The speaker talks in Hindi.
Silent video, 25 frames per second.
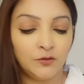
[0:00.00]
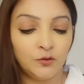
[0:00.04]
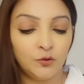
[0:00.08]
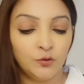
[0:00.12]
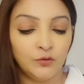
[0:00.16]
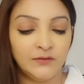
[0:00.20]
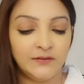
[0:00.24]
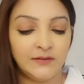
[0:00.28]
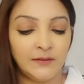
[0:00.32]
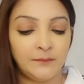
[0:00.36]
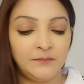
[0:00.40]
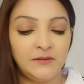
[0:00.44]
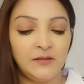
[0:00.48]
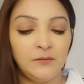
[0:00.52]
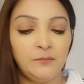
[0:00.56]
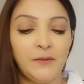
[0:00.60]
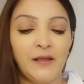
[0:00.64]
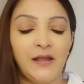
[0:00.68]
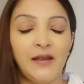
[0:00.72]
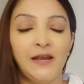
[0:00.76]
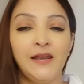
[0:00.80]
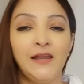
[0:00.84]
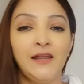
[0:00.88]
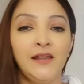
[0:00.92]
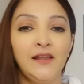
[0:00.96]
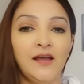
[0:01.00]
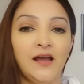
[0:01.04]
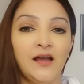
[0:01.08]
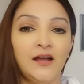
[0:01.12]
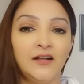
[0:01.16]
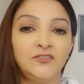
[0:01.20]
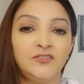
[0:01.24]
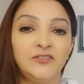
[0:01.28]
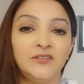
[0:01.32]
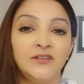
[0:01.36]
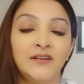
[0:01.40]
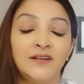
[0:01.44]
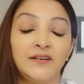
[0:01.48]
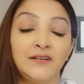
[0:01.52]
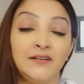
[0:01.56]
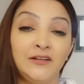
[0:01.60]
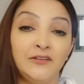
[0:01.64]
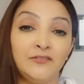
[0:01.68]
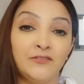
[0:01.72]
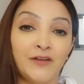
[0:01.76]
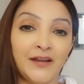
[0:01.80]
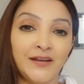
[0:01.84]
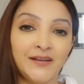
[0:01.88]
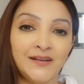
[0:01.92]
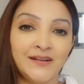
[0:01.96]
तो सबसे पहले आज
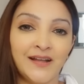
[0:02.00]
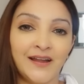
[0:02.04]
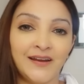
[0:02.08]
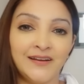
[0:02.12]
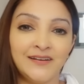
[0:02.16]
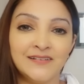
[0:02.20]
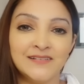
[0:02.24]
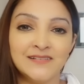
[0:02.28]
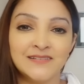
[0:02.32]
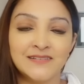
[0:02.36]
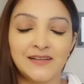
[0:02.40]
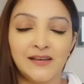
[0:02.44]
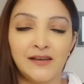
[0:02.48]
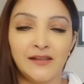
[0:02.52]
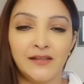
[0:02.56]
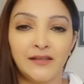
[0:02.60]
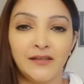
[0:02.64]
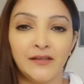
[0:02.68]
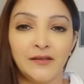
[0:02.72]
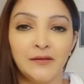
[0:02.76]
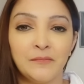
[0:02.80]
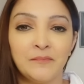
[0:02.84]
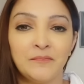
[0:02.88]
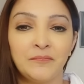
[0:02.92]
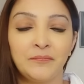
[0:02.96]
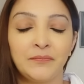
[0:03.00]
डिवाइन गाइडेंस लेंगे